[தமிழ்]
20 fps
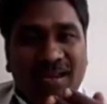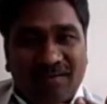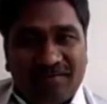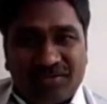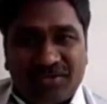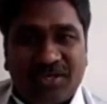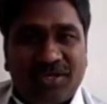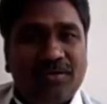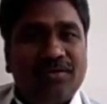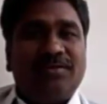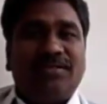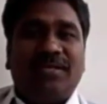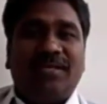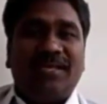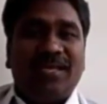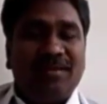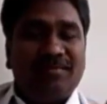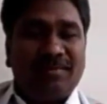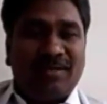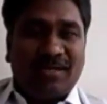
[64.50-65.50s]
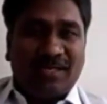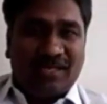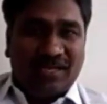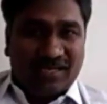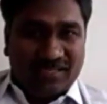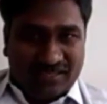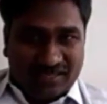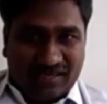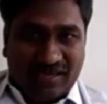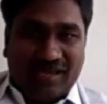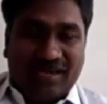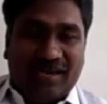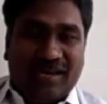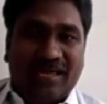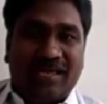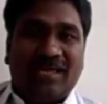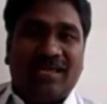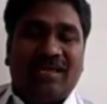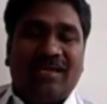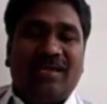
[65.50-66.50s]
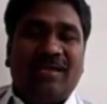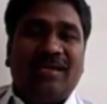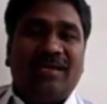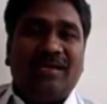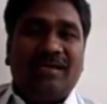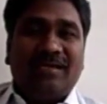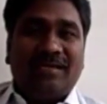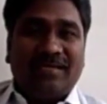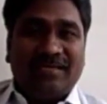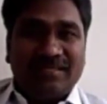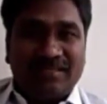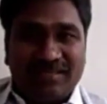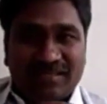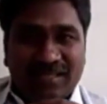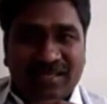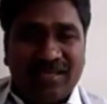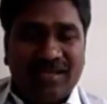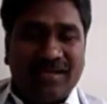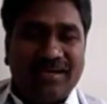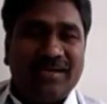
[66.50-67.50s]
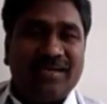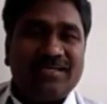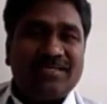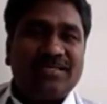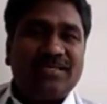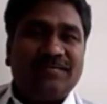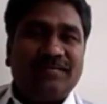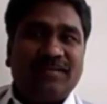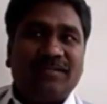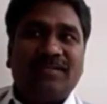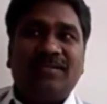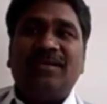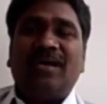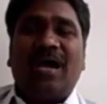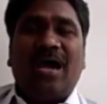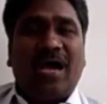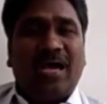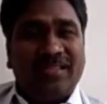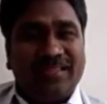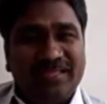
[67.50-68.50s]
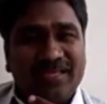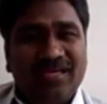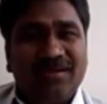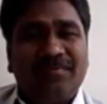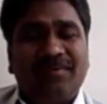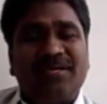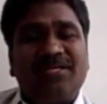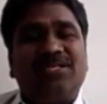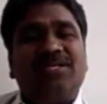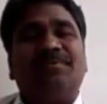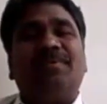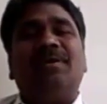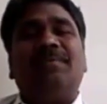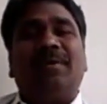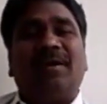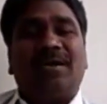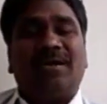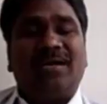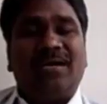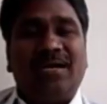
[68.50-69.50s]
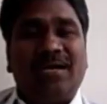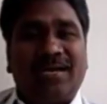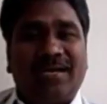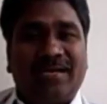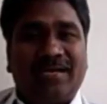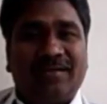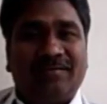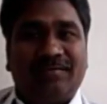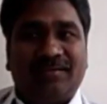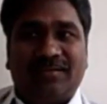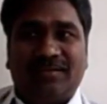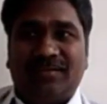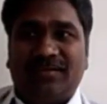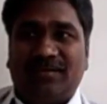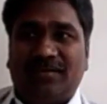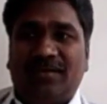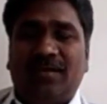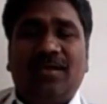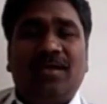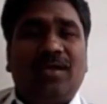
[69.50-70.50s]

எல்லா விஷயங்களும் தெரியாமல் இருக்கிறதுனால இந்த இண்டஸ்ட்ரி வந்து அதிகபட்சமாக மக்கள்கிட்ட வந்து